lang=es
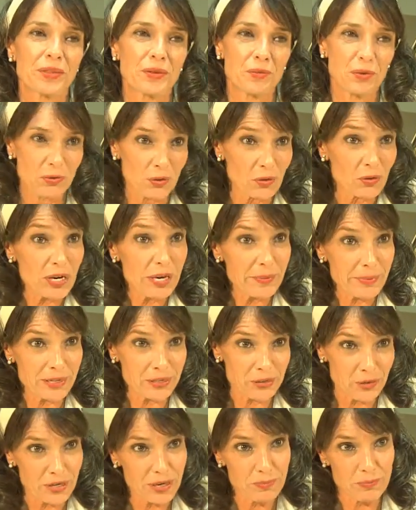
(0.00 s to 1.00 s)
Cuando hizo la
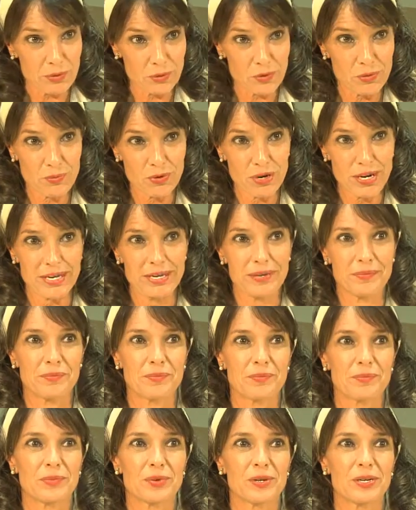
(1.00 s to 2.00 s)
versión la empezó por ahí,
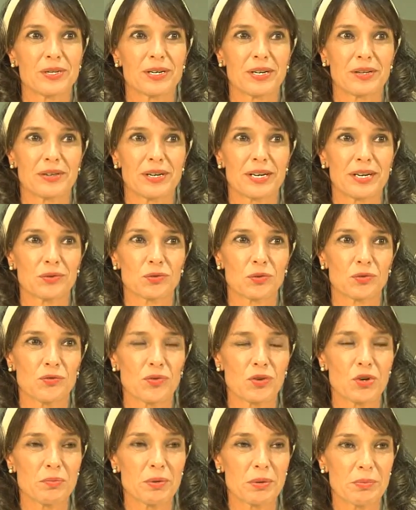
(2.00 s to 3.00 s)
por el tercer acto. Y
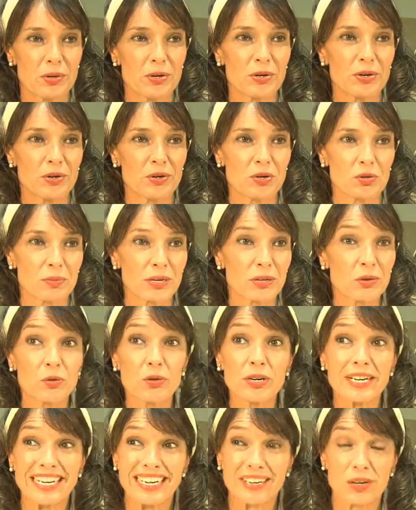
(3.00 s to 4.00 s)
fue lo primero que nos
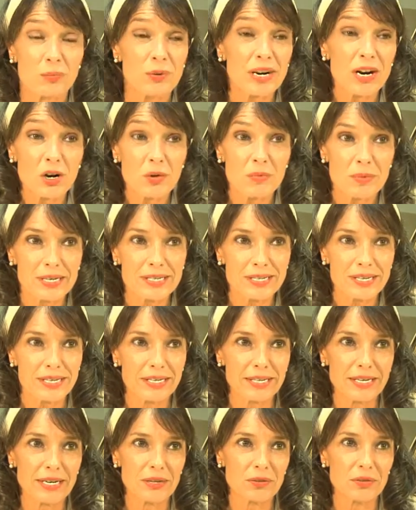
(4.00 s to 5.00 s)
mandó. Y como era lo más
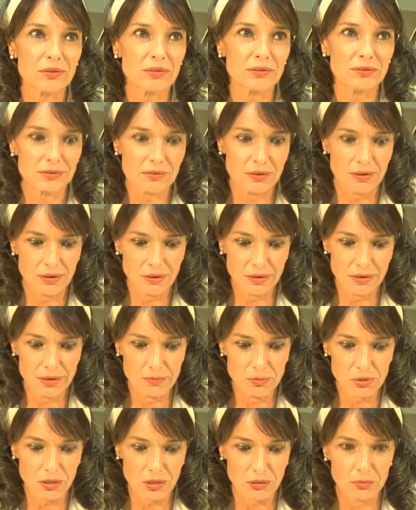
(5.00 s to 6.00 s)
delicado, le
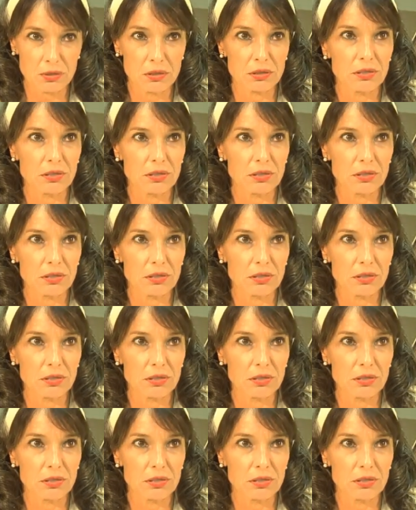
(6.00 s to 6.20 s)
leímos y dijimos,